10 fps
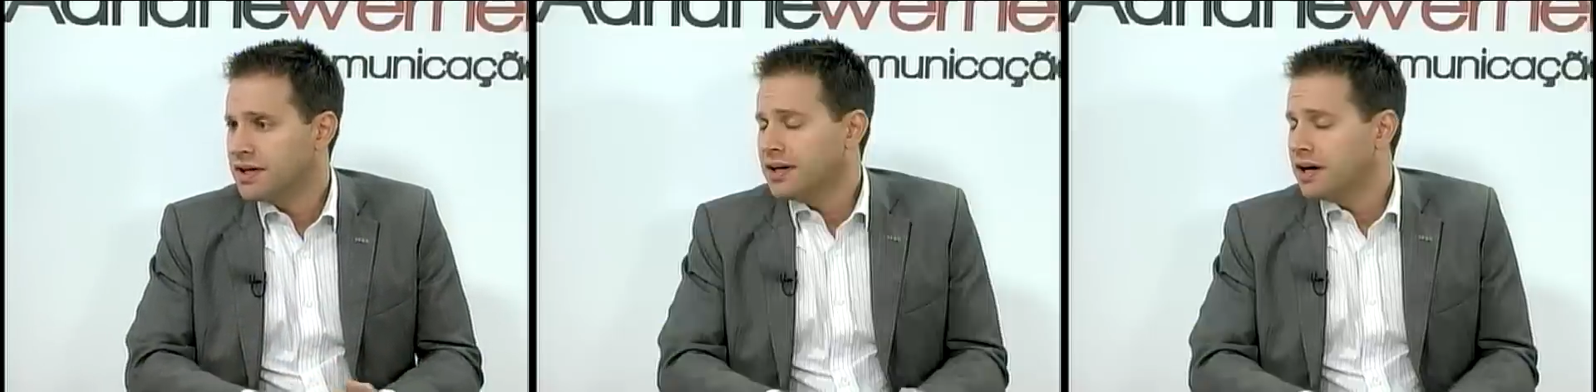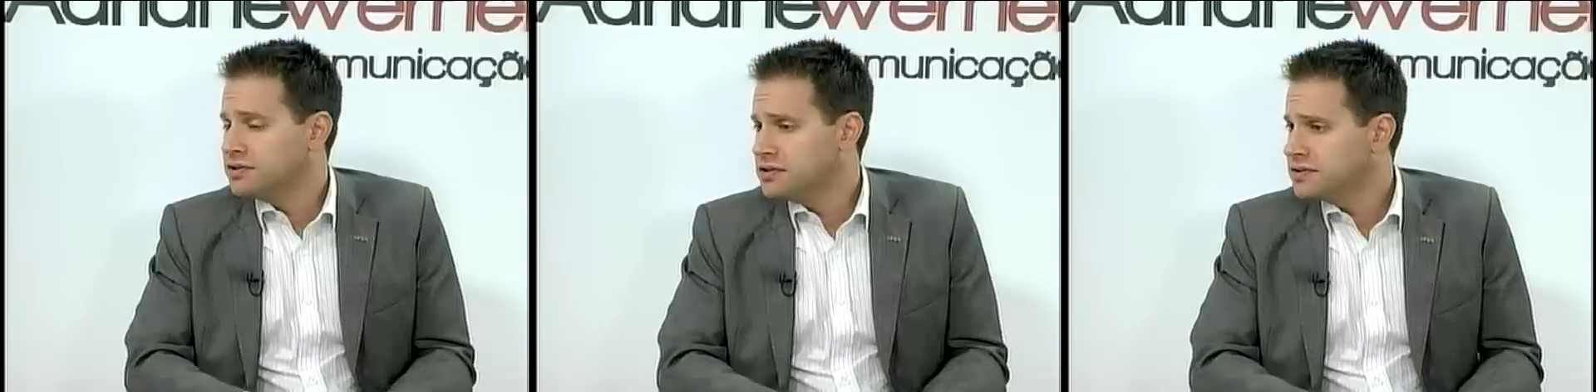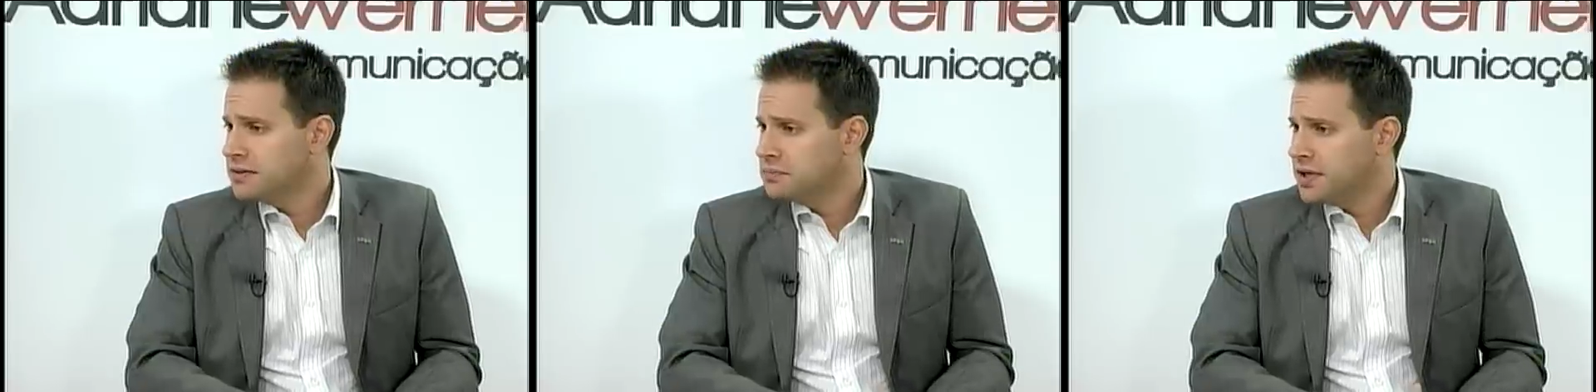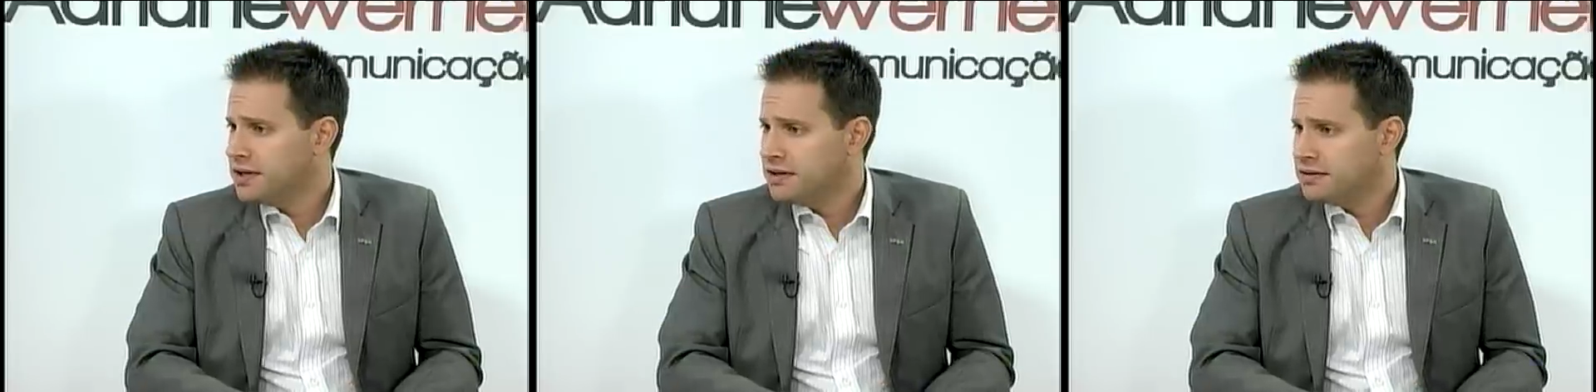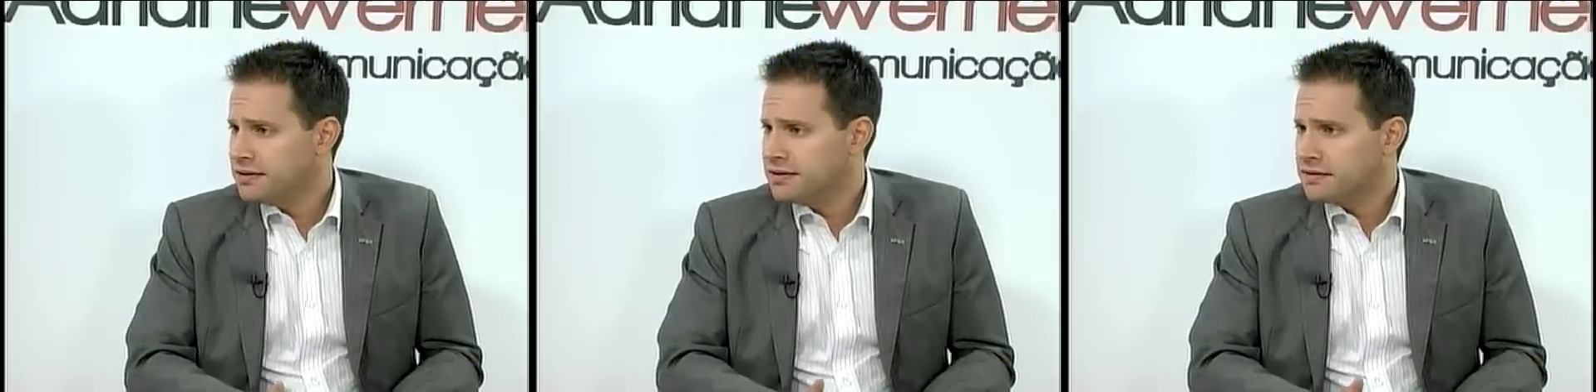A gente
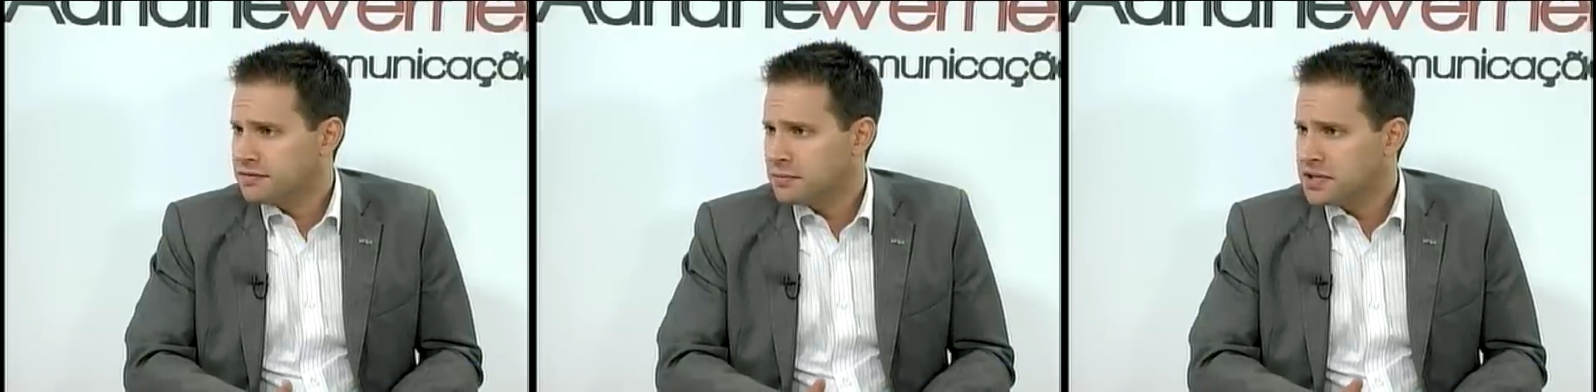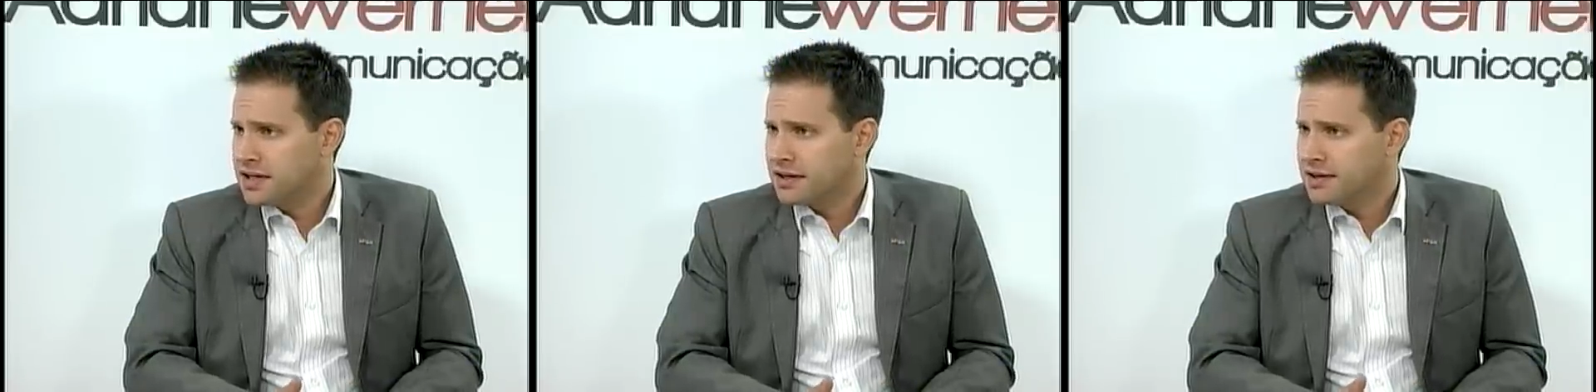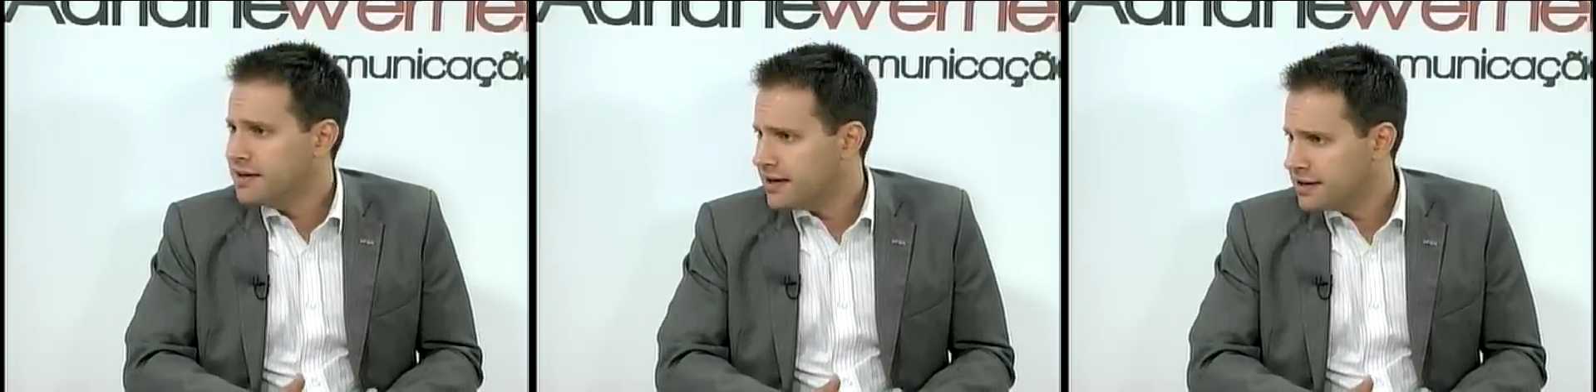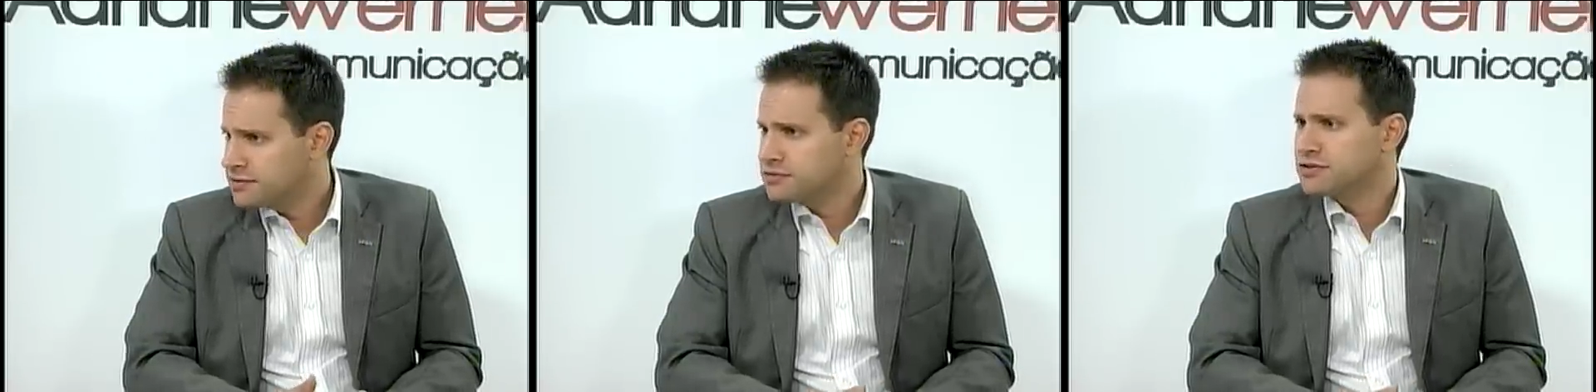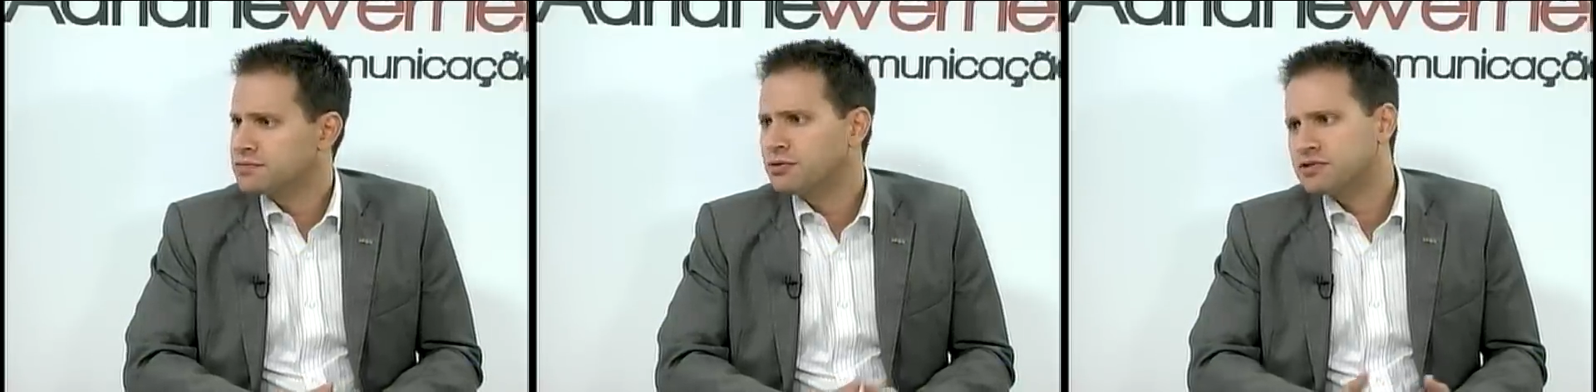também eh, fabrica
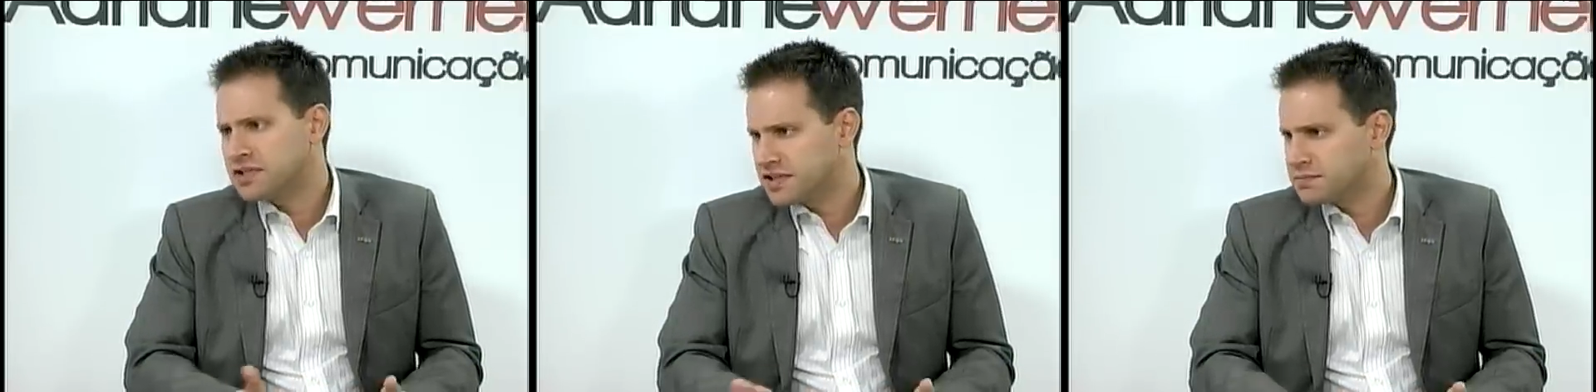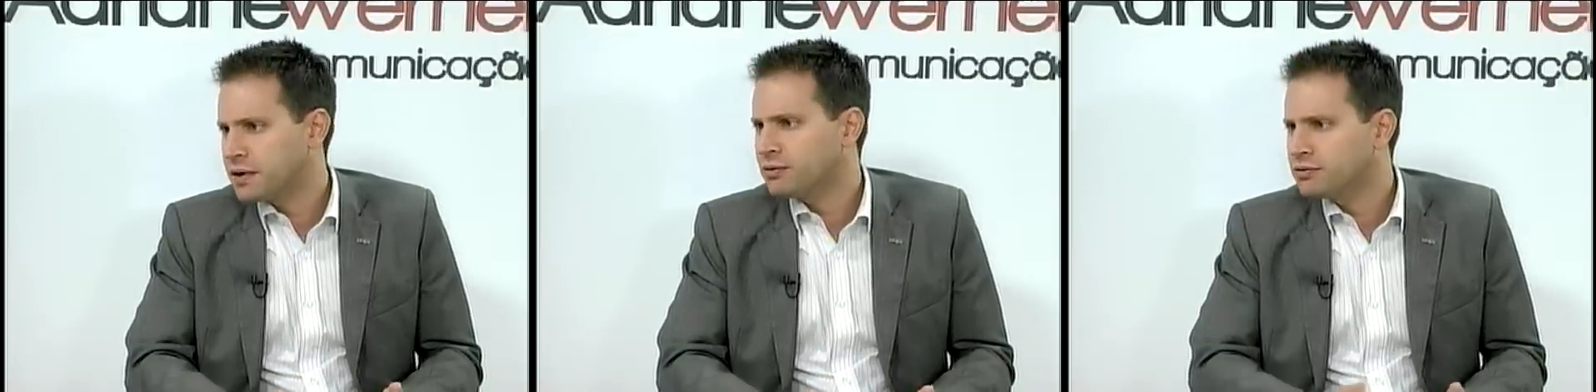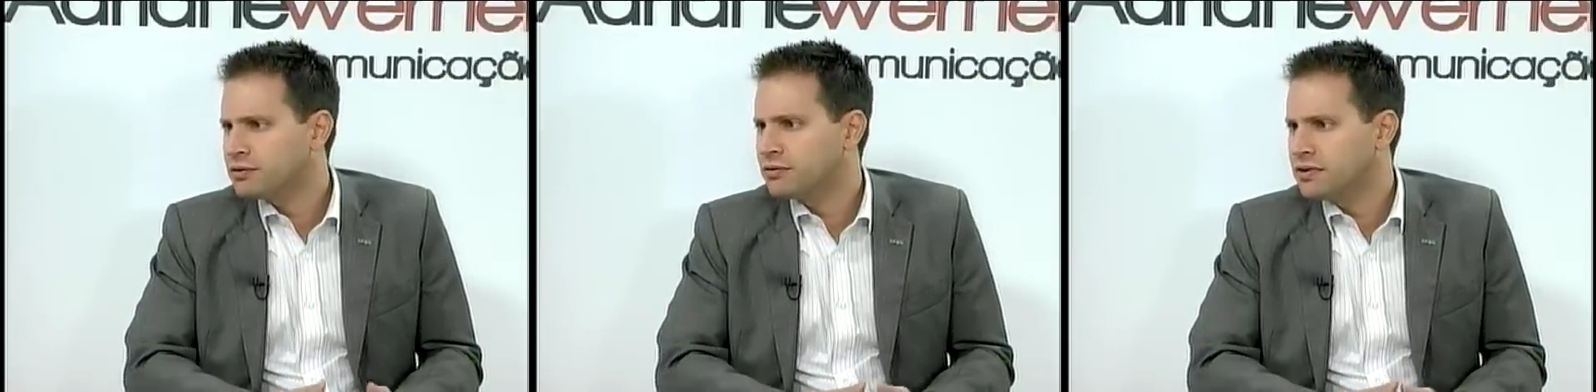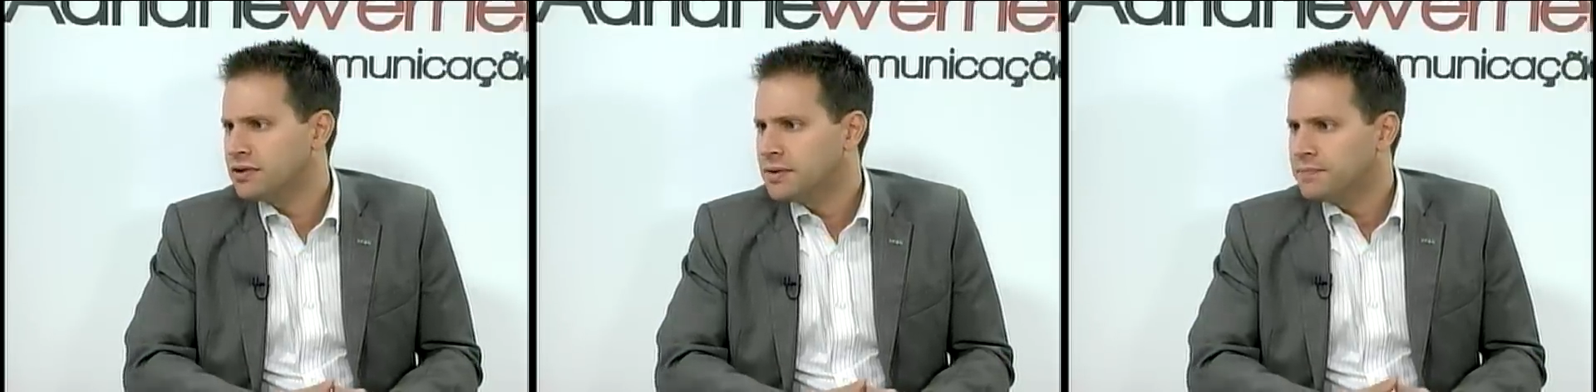ingressos, pulseiras para controle.